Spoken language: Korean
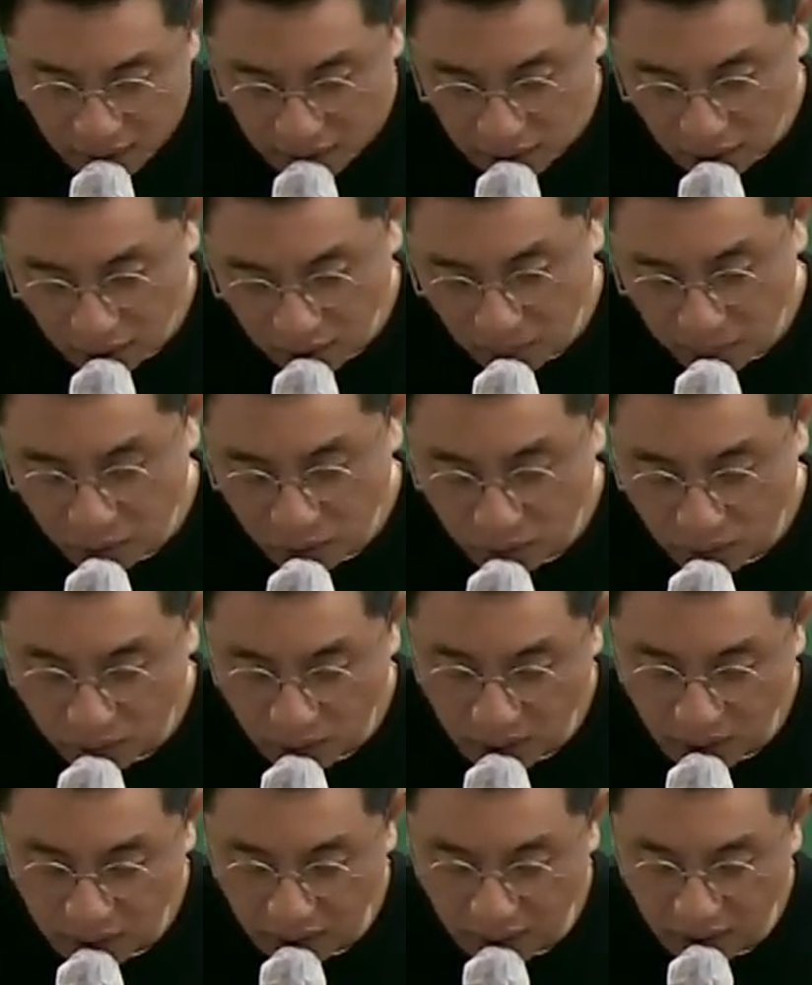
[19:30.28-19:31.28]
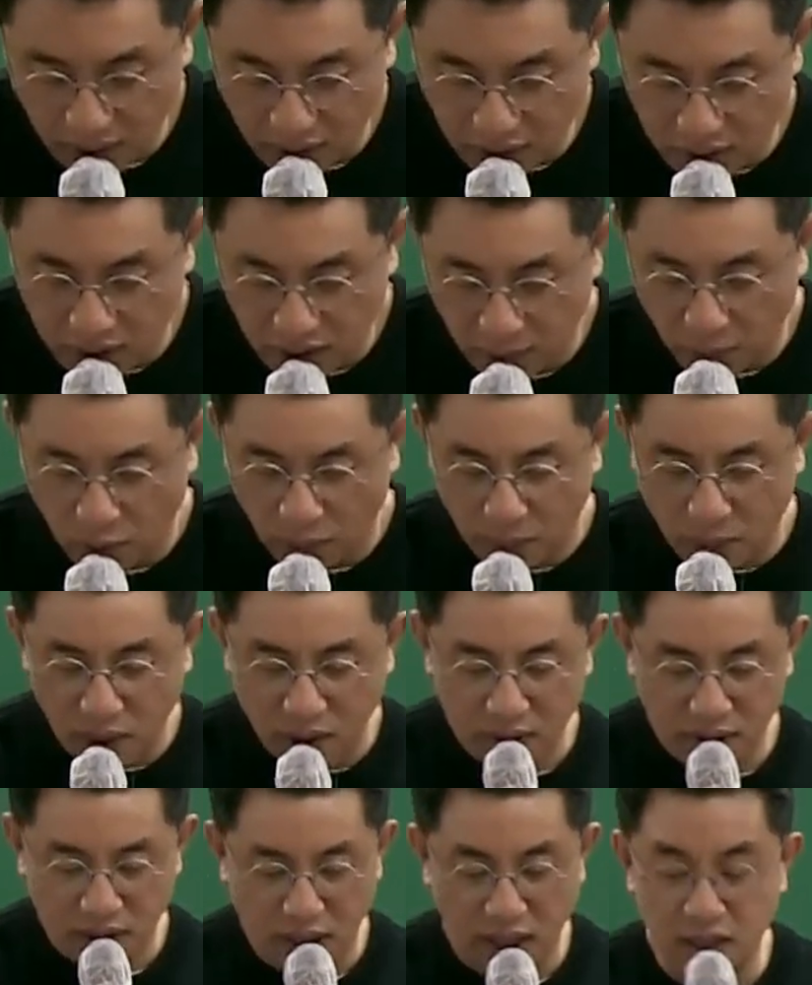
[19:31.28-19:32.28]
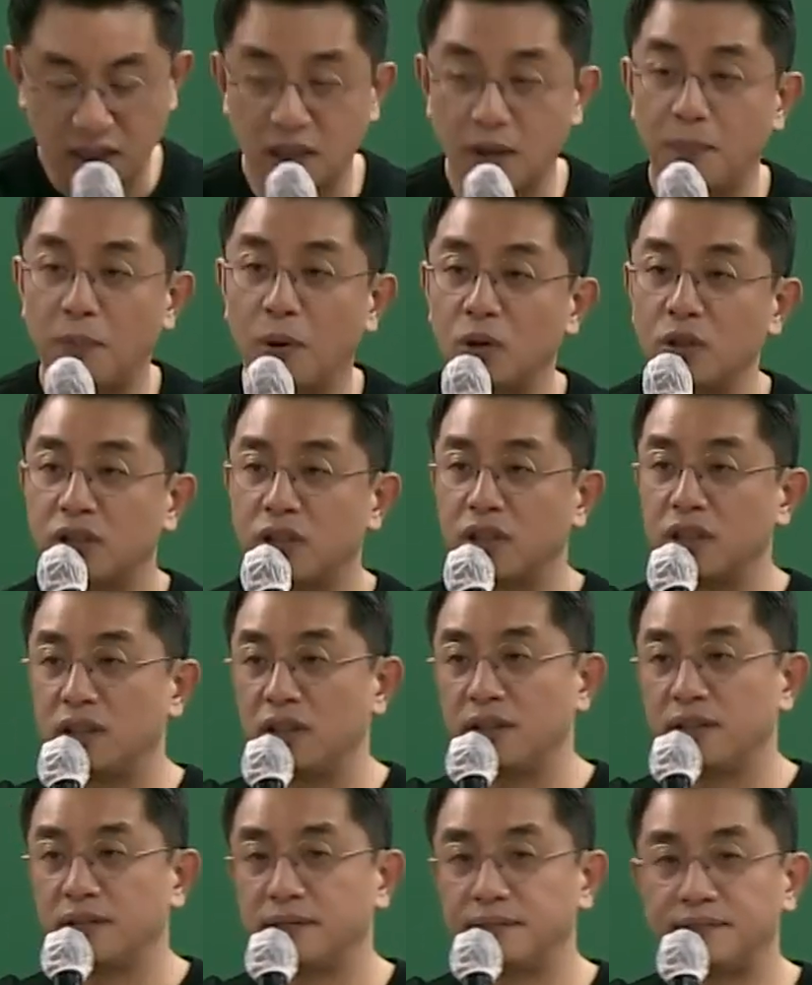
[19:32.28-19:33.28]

넘겨보도록 할게요. 이십오 번 태스크포스.